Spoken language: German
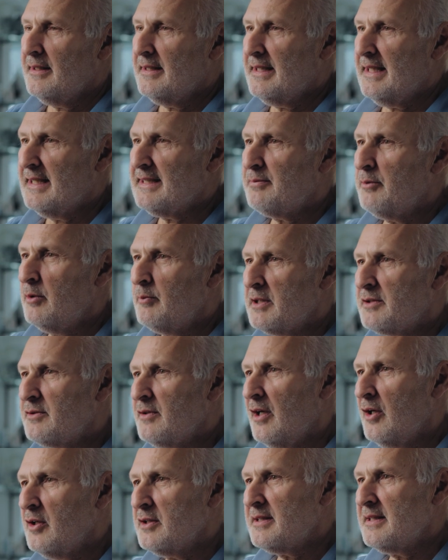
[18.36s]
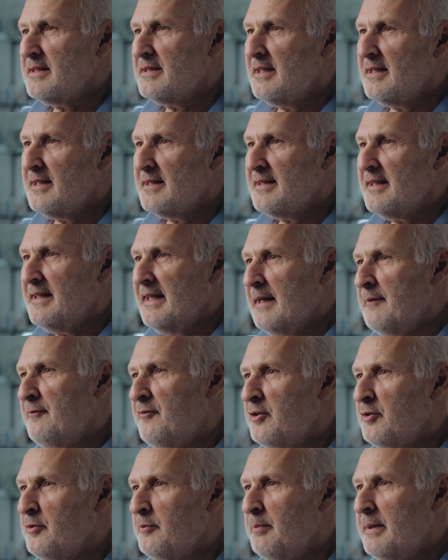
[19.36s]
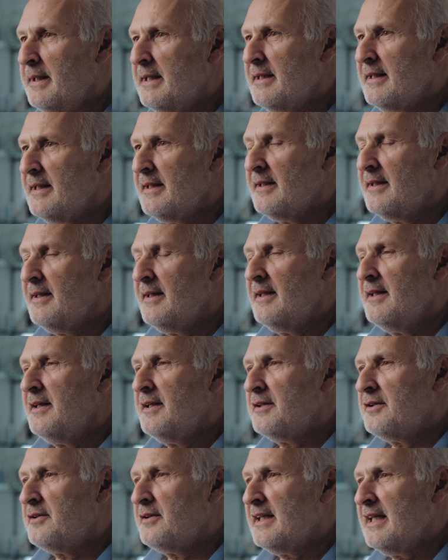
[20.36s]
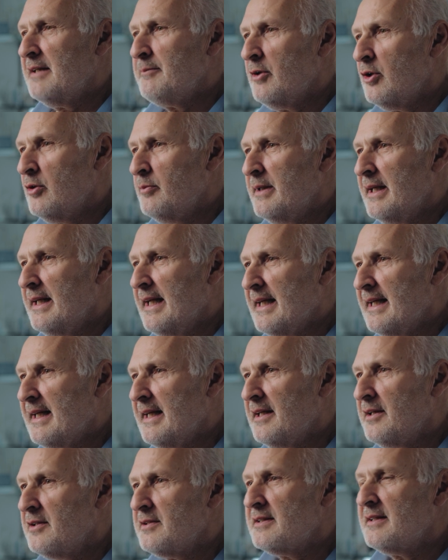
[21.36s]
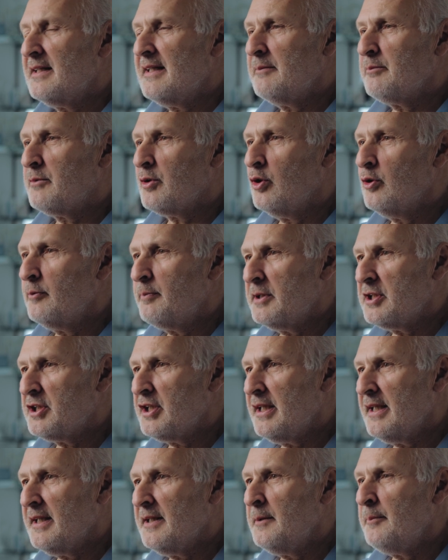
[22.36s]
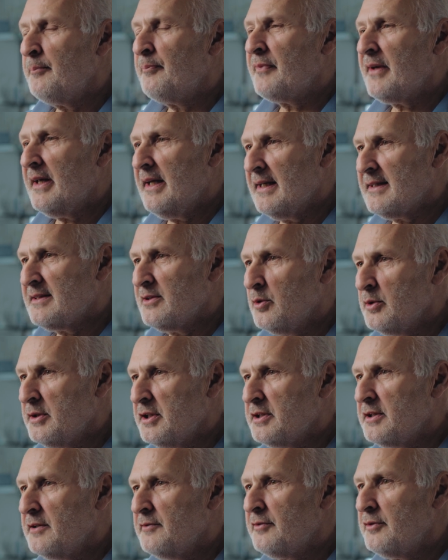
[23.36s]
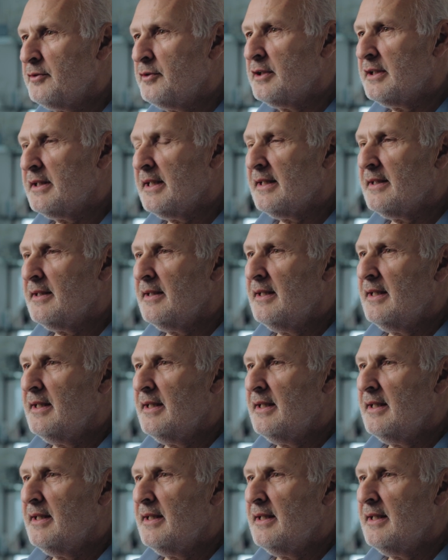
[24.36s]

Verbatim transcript: das, wo wir zu Hause sind, sind Äpfel und Birnen. Dann gehen wir um die Ecke, dann sind eben tropische, exotische Früchte,